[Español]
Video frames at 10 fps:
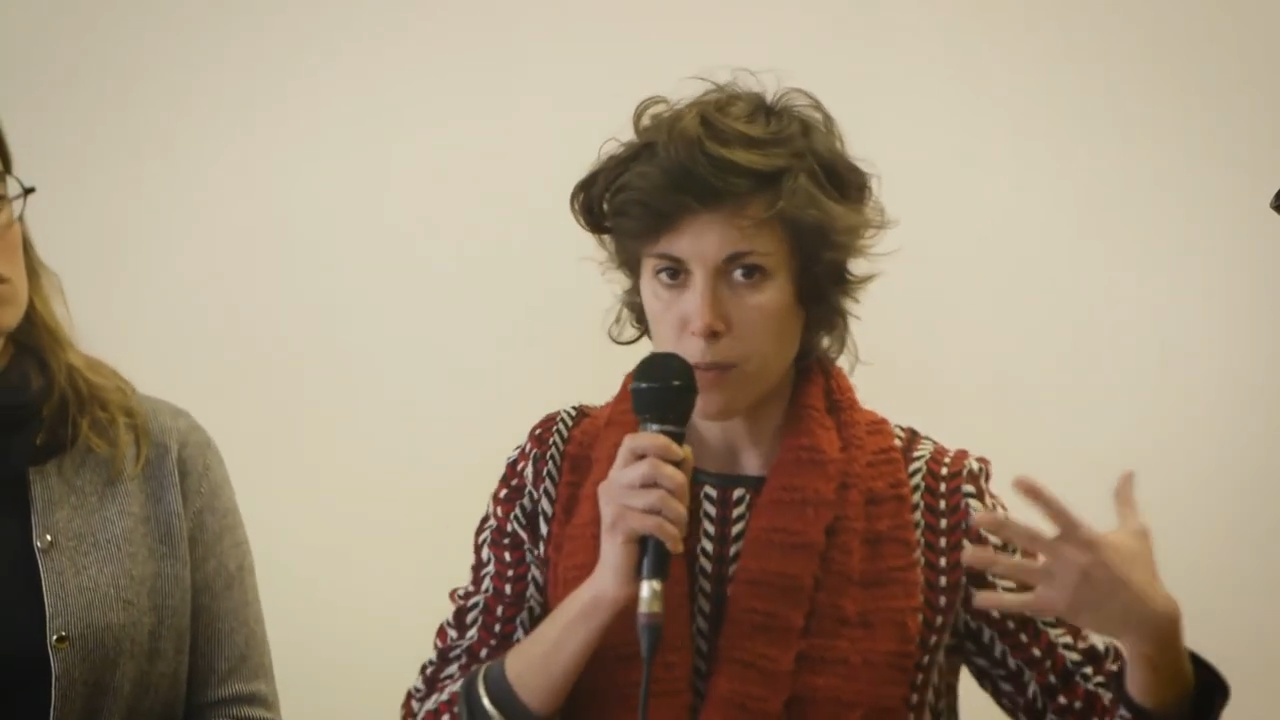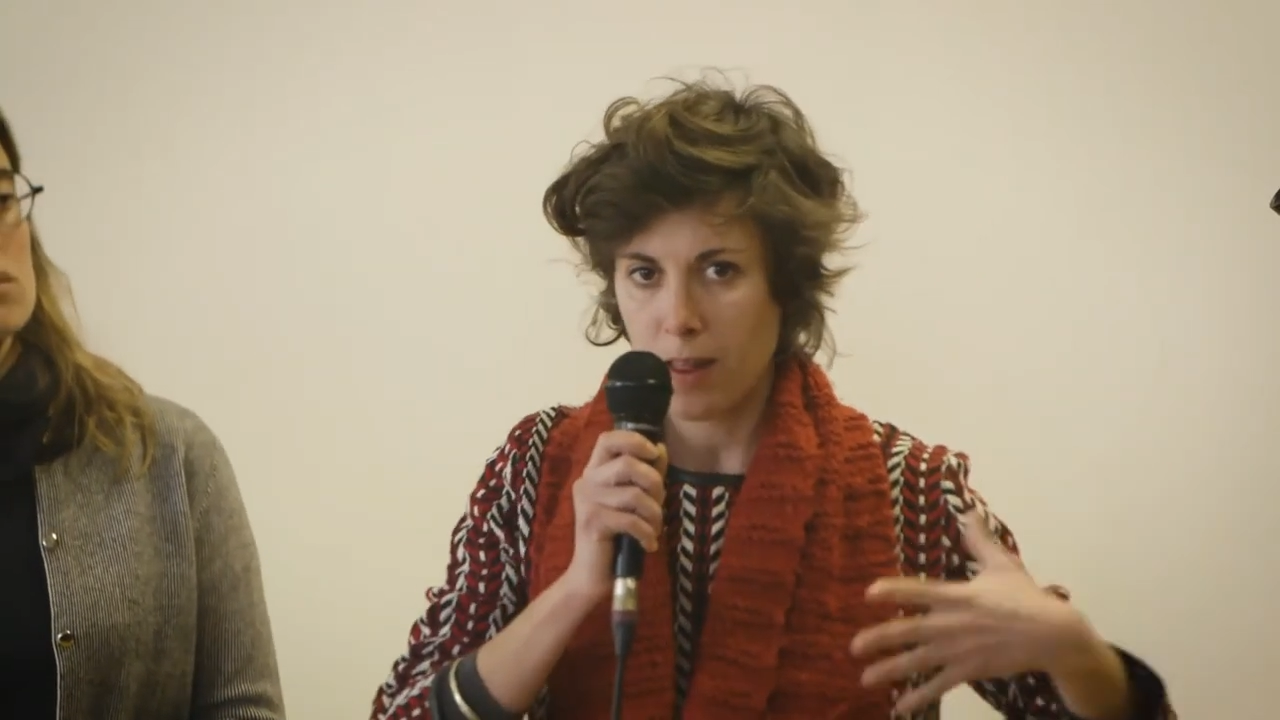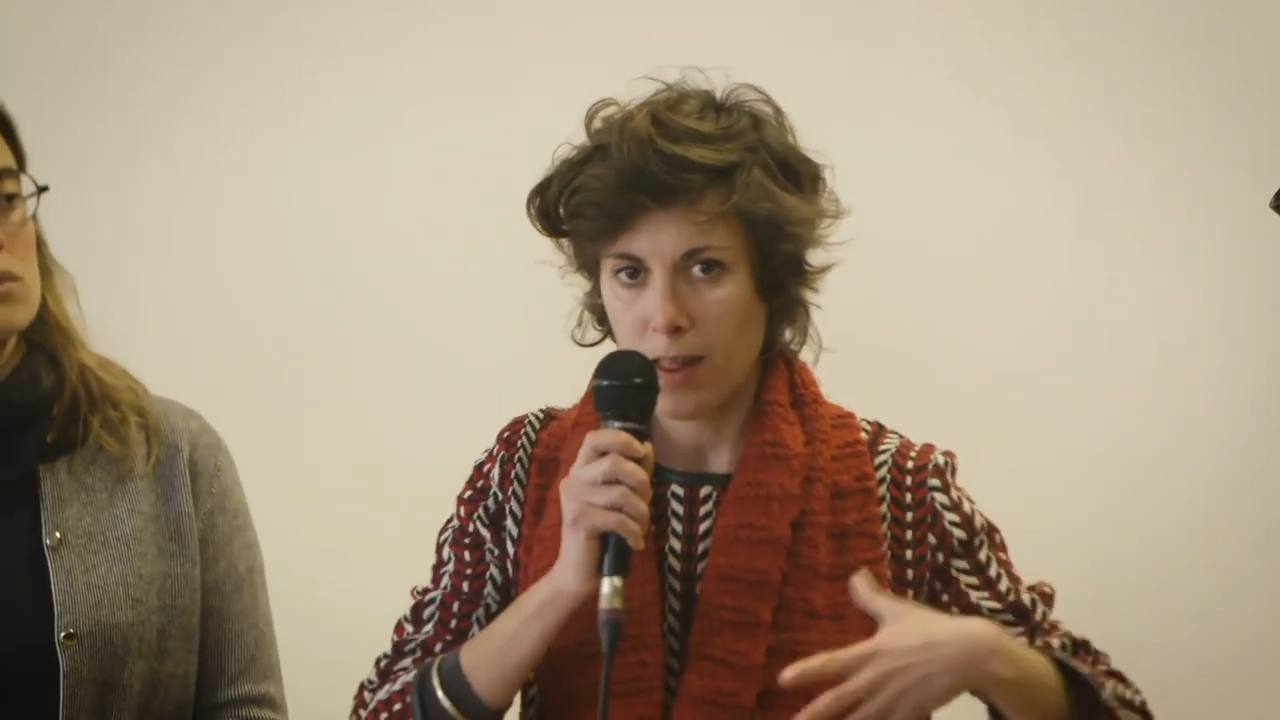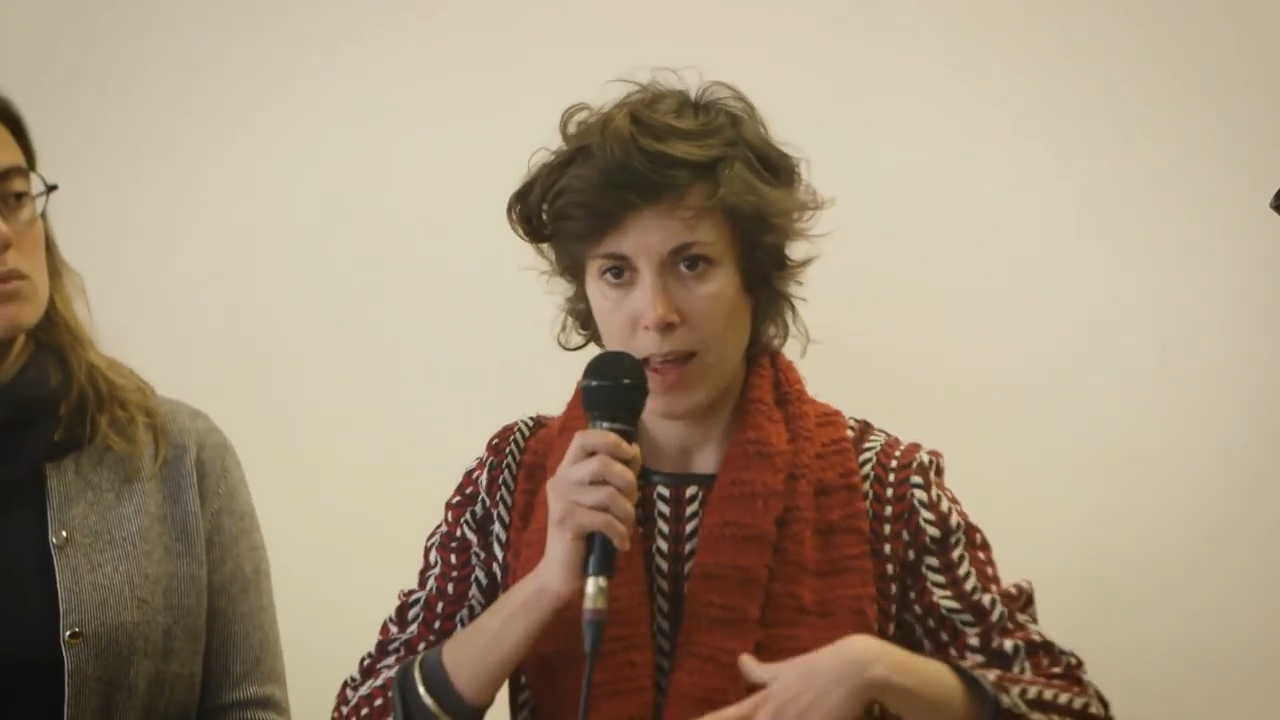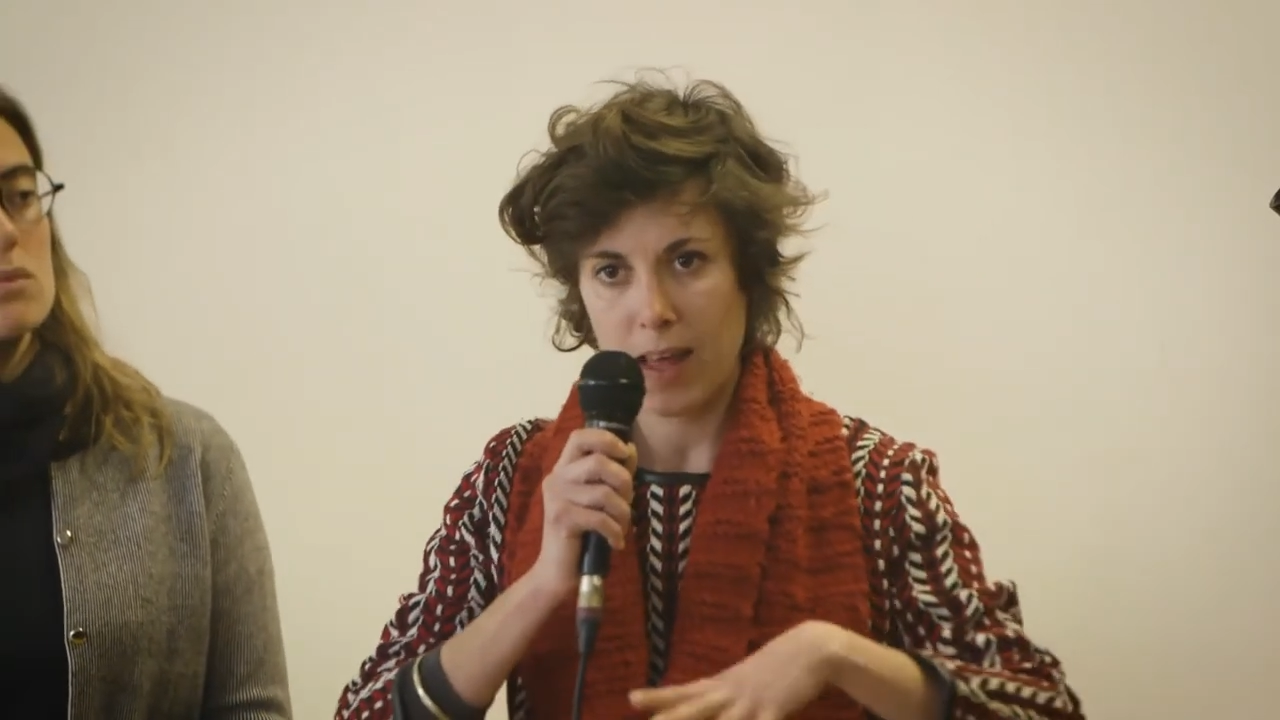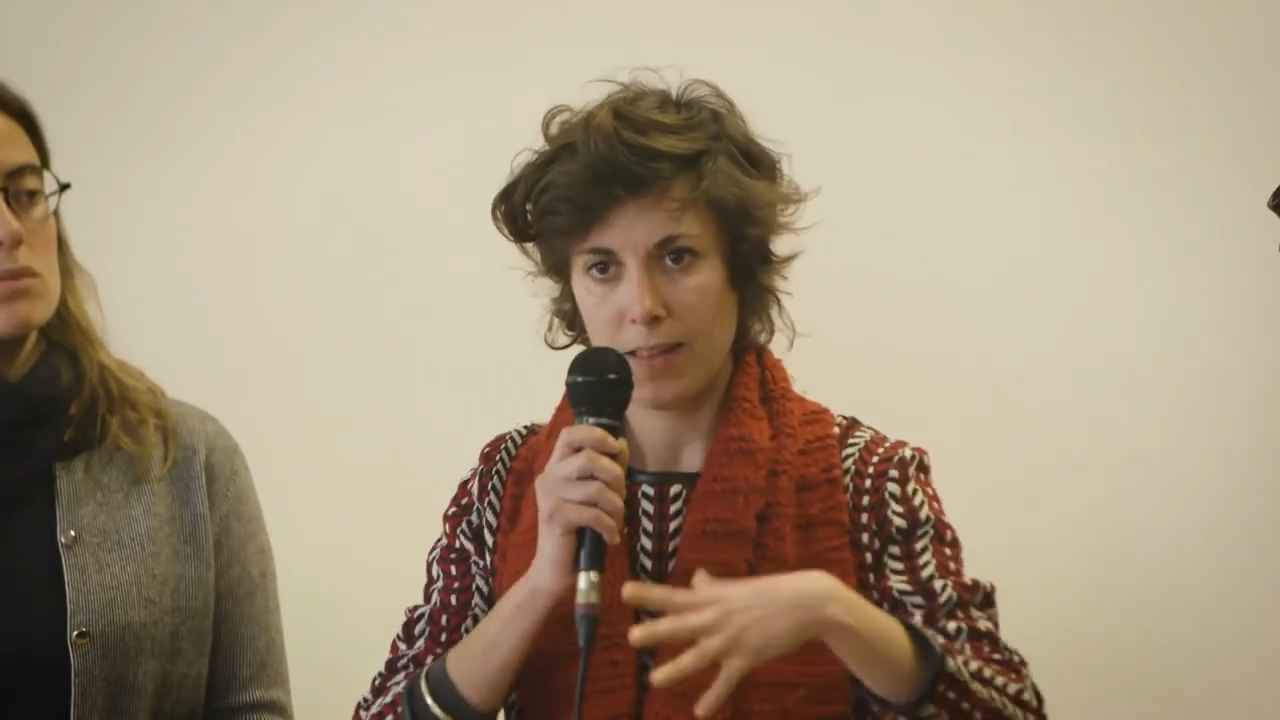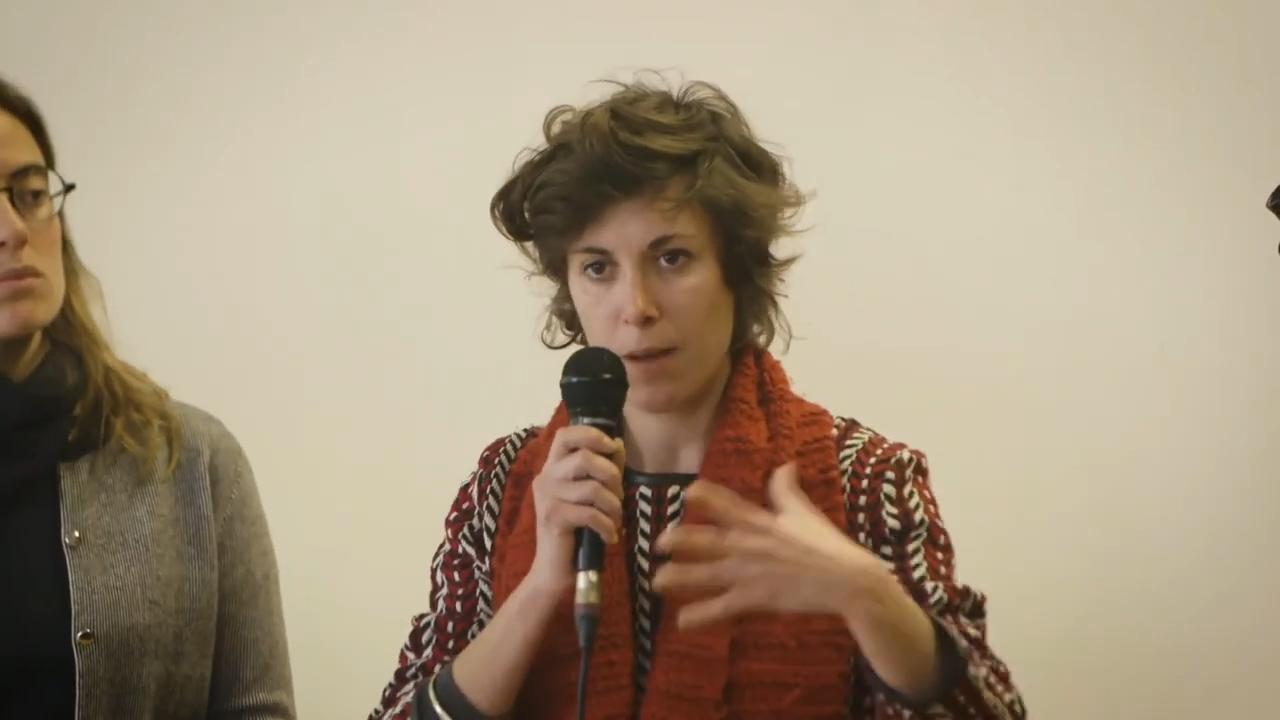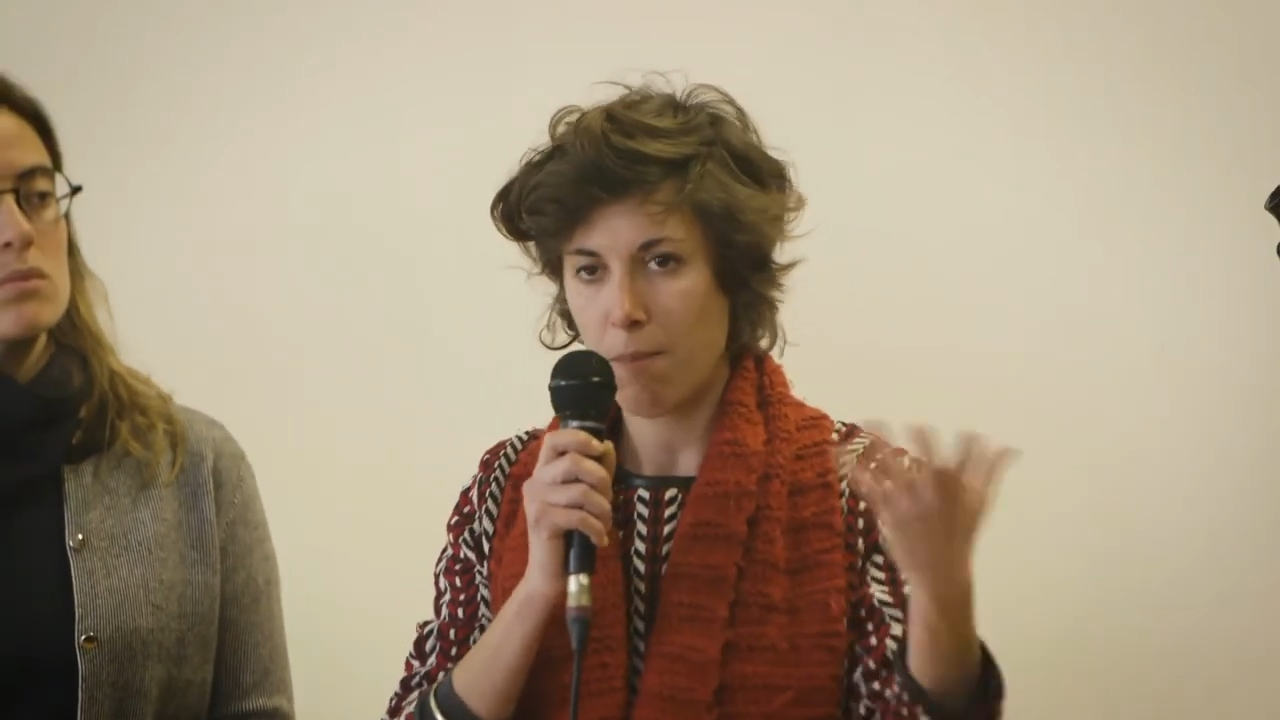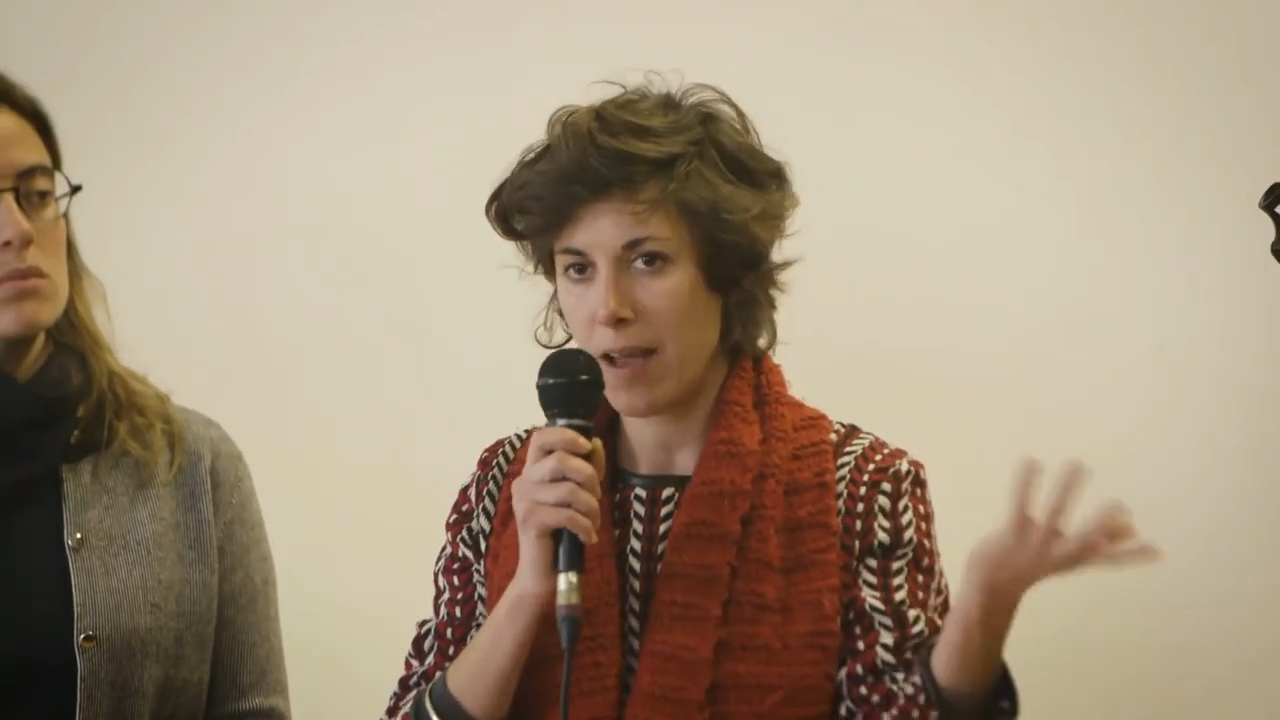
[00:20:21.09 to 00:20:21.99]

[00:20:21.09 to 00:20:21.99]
especie de,